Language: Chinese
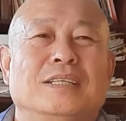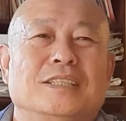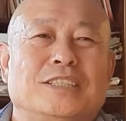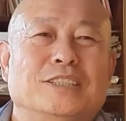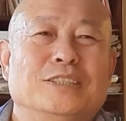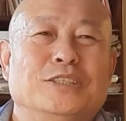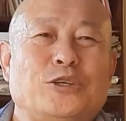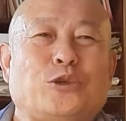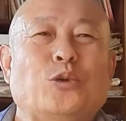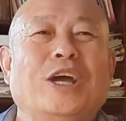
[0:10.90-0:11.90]
是
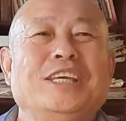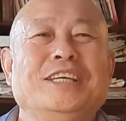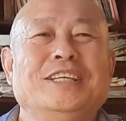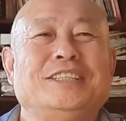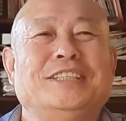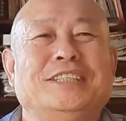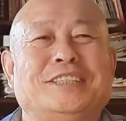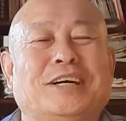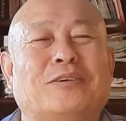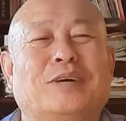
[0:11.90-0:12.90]
学音及
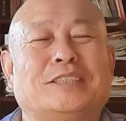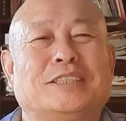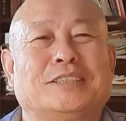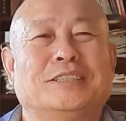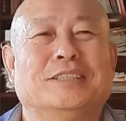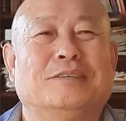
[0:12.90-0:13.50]
相关的字。